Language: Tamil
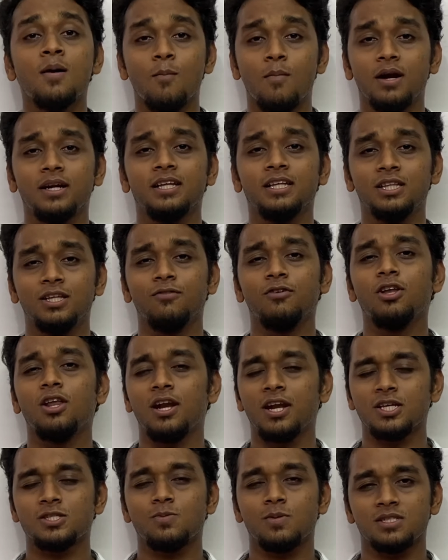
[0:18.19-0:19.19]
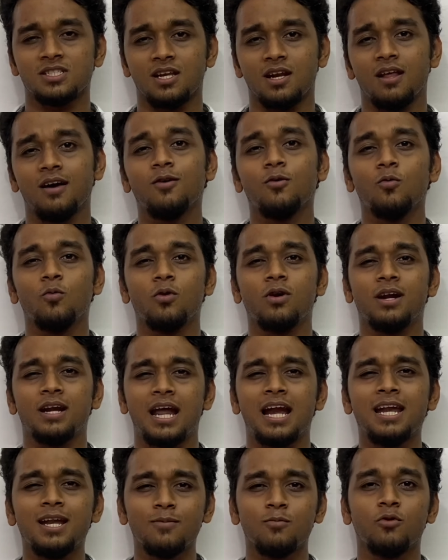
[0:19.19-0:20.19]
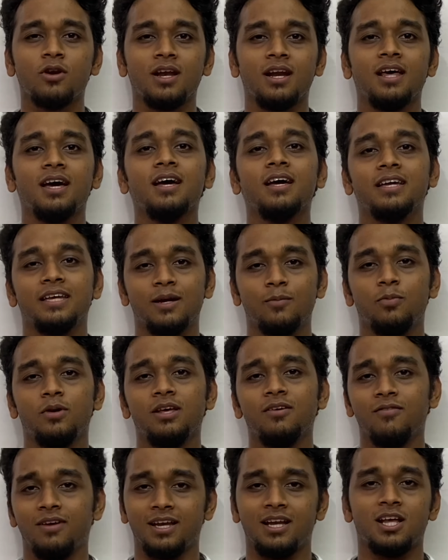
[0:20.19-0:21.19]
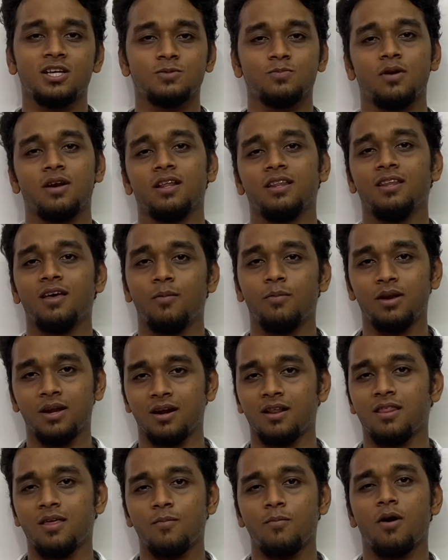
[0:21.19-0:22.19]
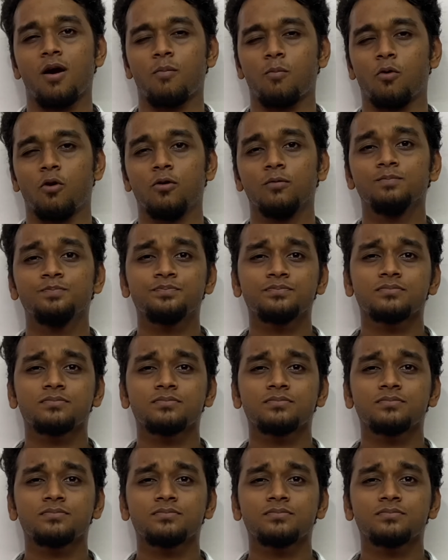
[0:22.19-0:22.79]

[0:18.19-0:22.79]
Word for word: பட் இந்த வீடியோ என்ன ஸ்பெஷல்னா ஒரு நல்ல முறையில் எப்படி வெயிட் லாஸ் பண்ணுறது அப்படின்றதான் பார்க்க போகிறோம்